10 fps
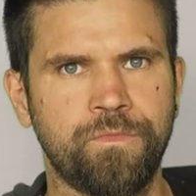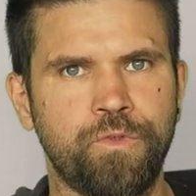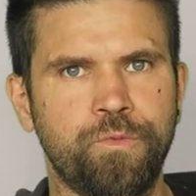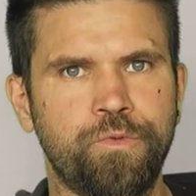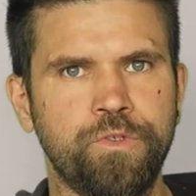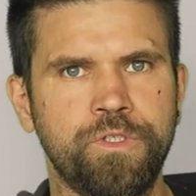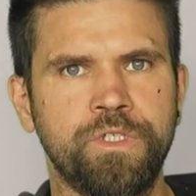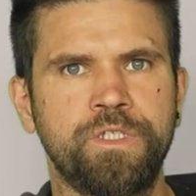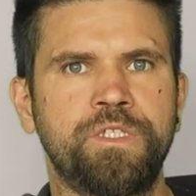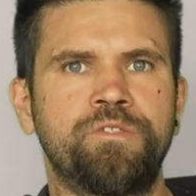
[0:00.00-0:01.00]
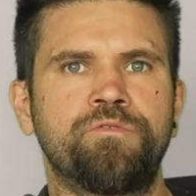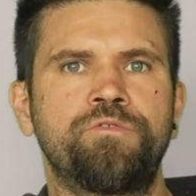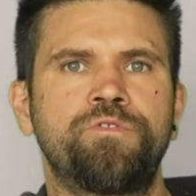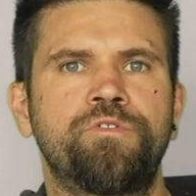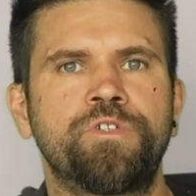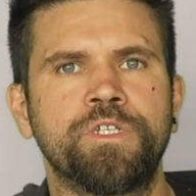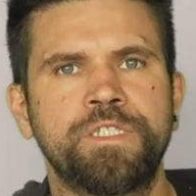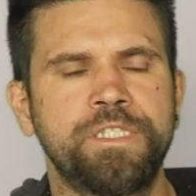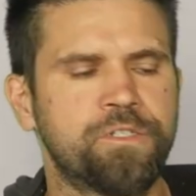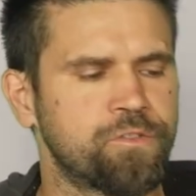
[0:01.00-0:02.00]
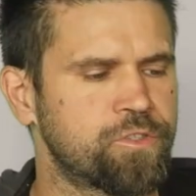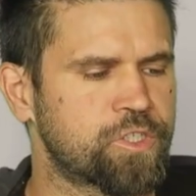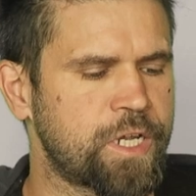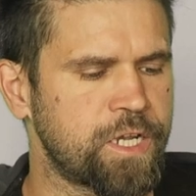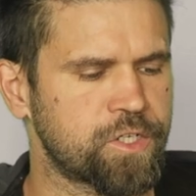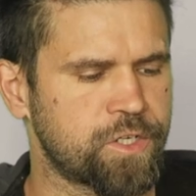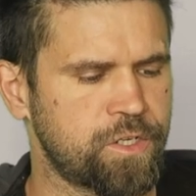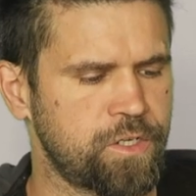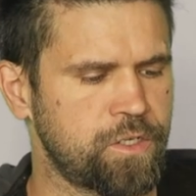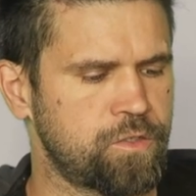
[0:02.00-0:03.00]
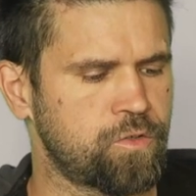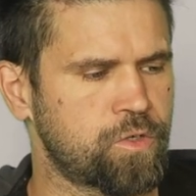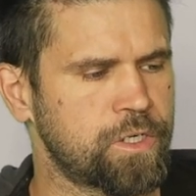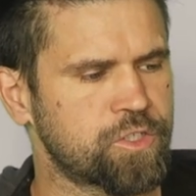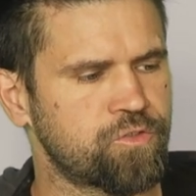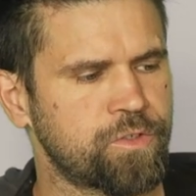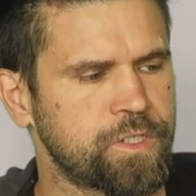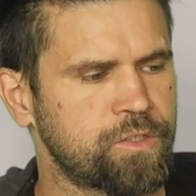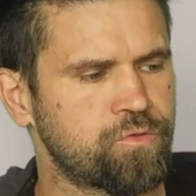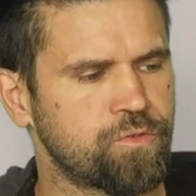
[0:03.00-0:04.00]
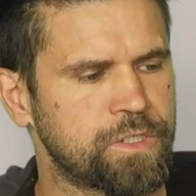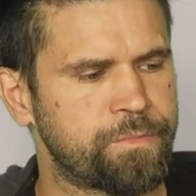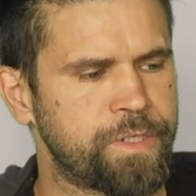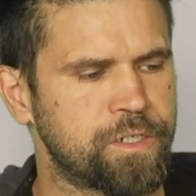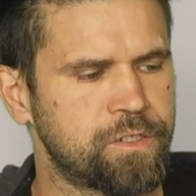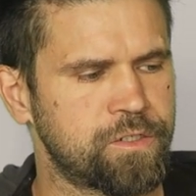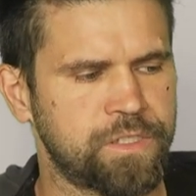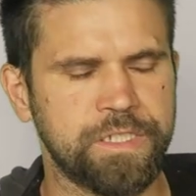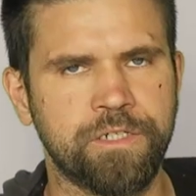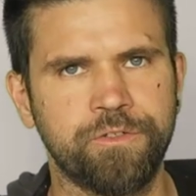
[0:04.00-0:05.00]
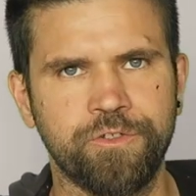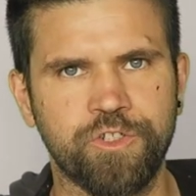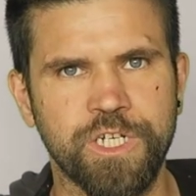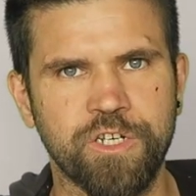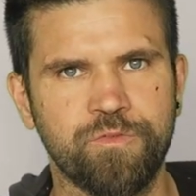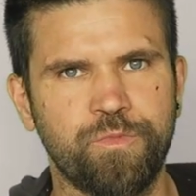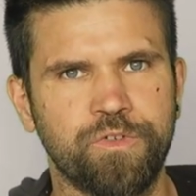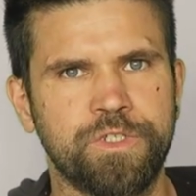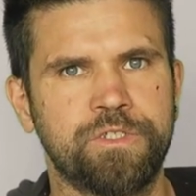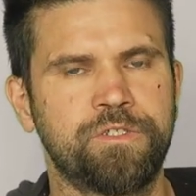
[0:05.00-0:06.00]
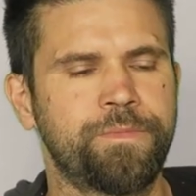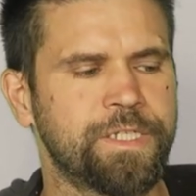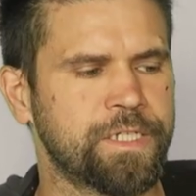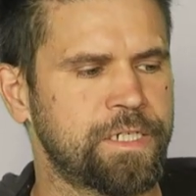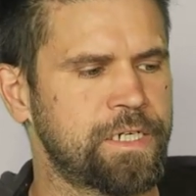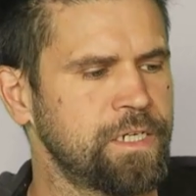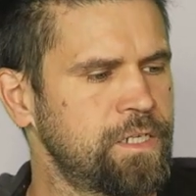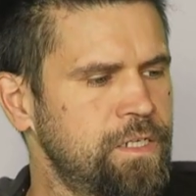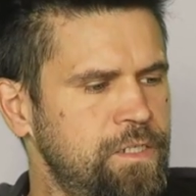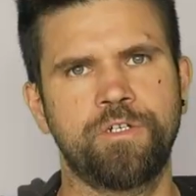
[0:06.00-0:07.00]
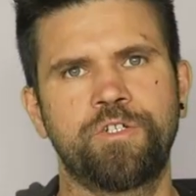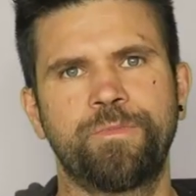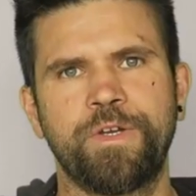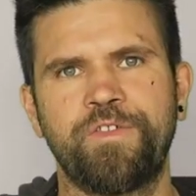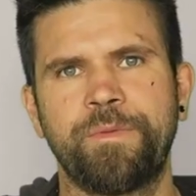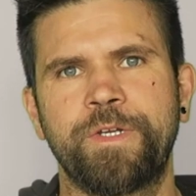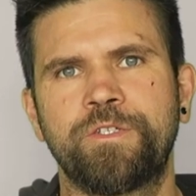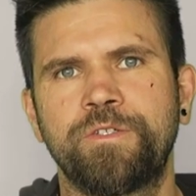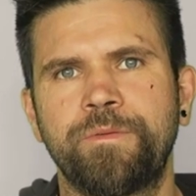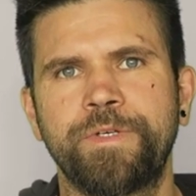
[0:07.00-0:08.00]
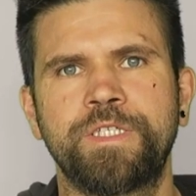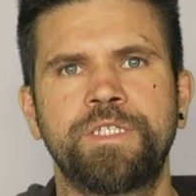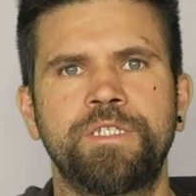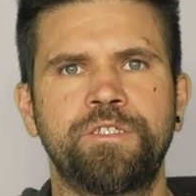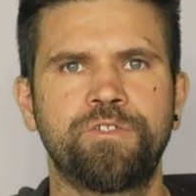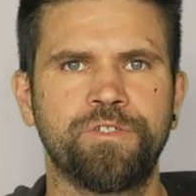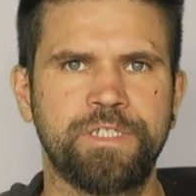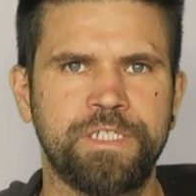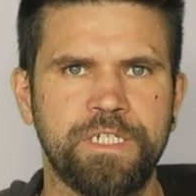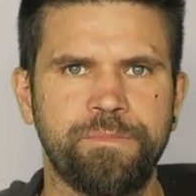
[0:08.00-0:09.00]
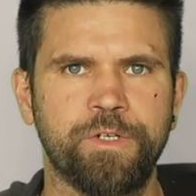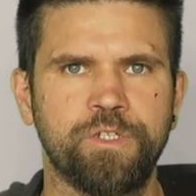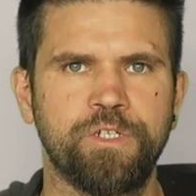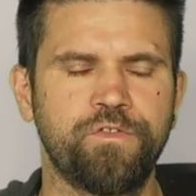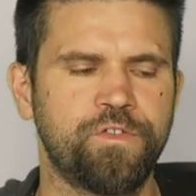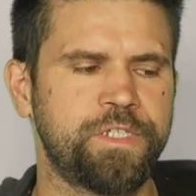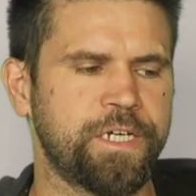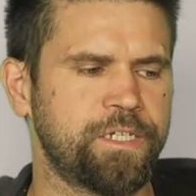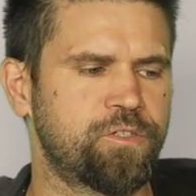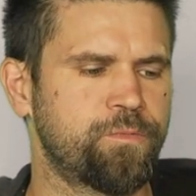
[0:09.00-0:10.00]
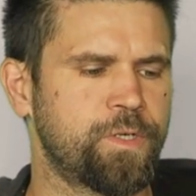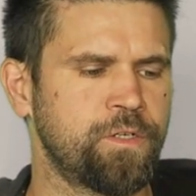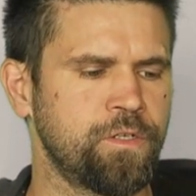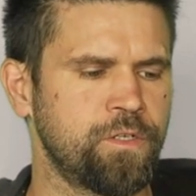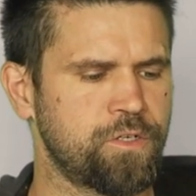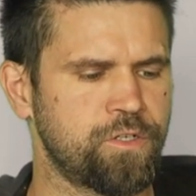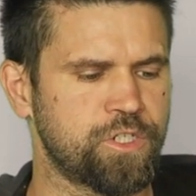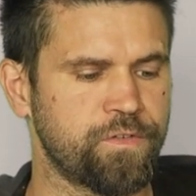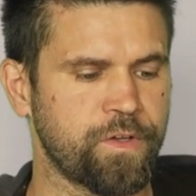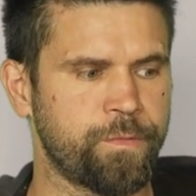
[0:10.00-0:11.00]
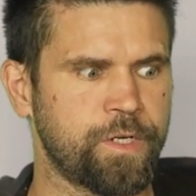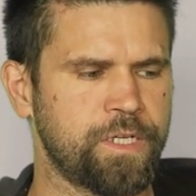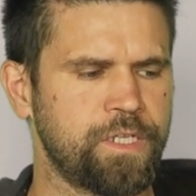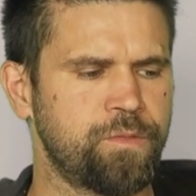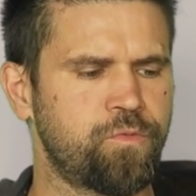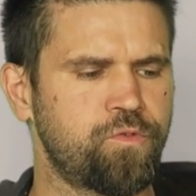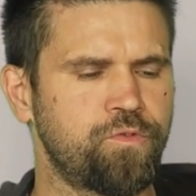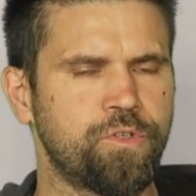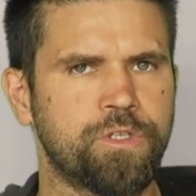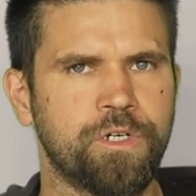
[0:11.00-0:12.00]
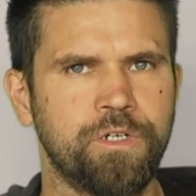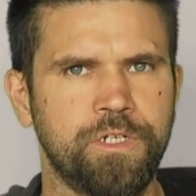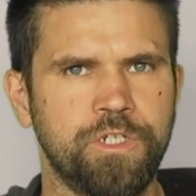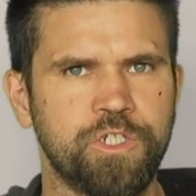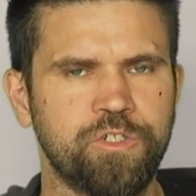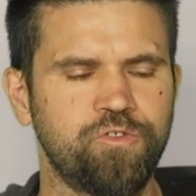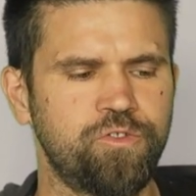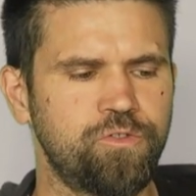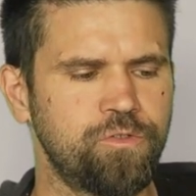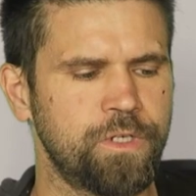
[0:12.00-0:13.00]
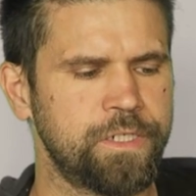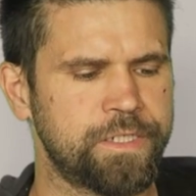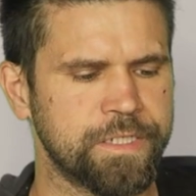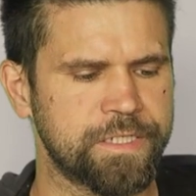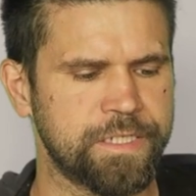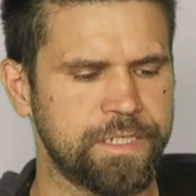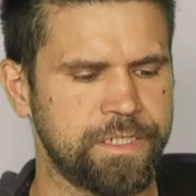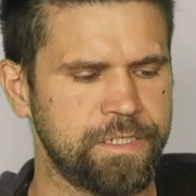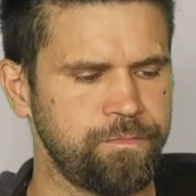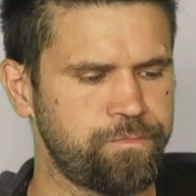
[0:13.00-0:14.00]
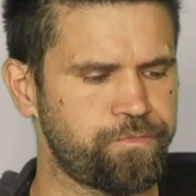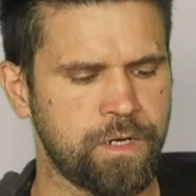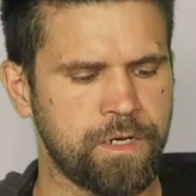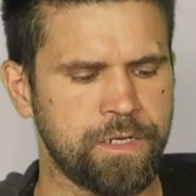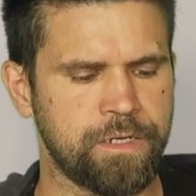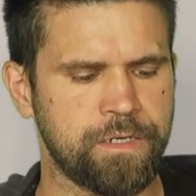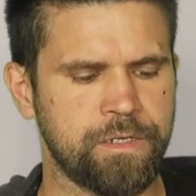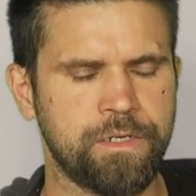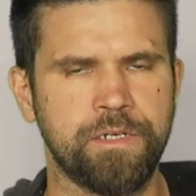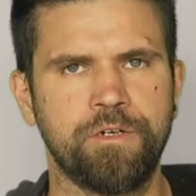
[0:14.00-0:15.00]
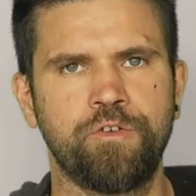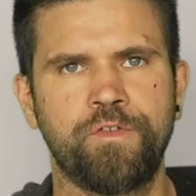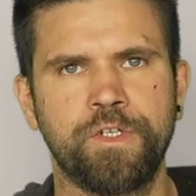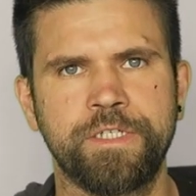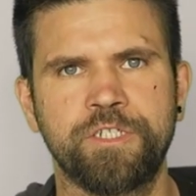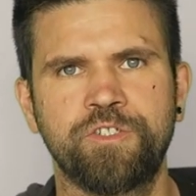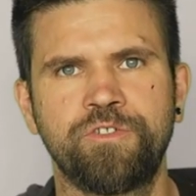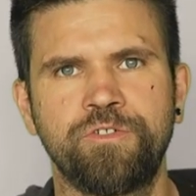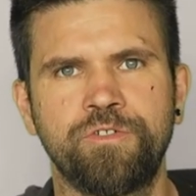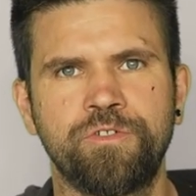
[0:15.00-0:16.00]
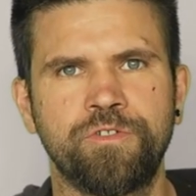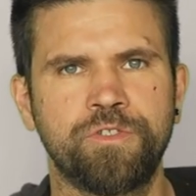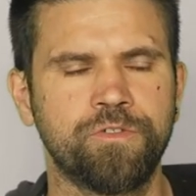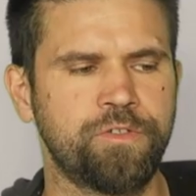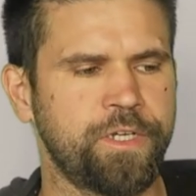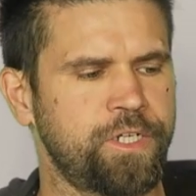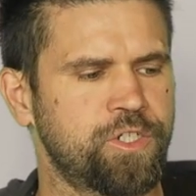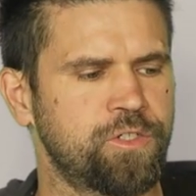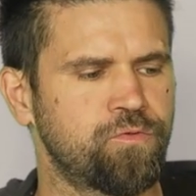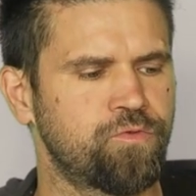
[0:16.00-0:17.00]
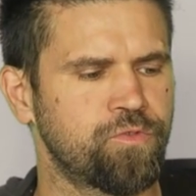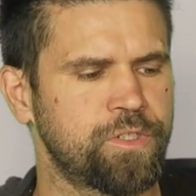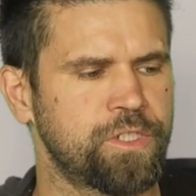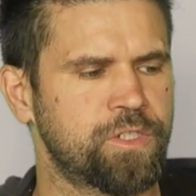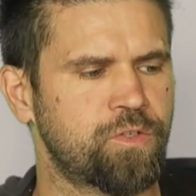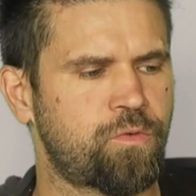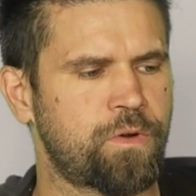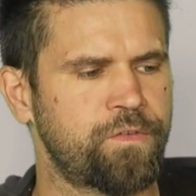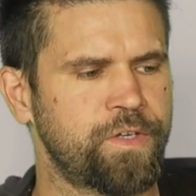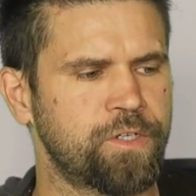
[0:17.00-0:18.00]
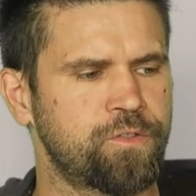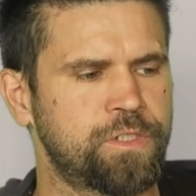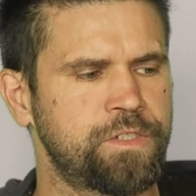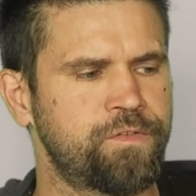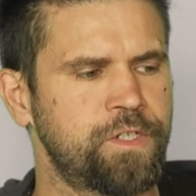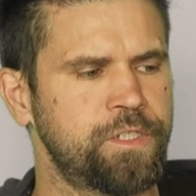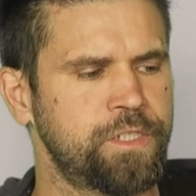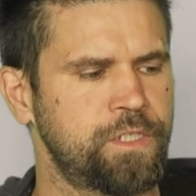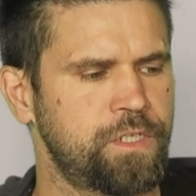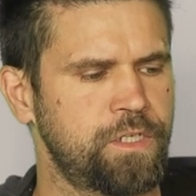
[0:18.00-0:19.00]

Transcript: De plus, ils n'ont eu aucun cycle de charge. Donc là, j'aurai autour des 1000 euh, cycles de charge pour cette batterie-là. Je préfère maintenant passer sur des éléments neufs directement. Euh, j'ai vraiment gagné beaucoup de temps, hein. j'ai juste eu à les installer. Le, voltage de stockage est autour des 3,6 volts.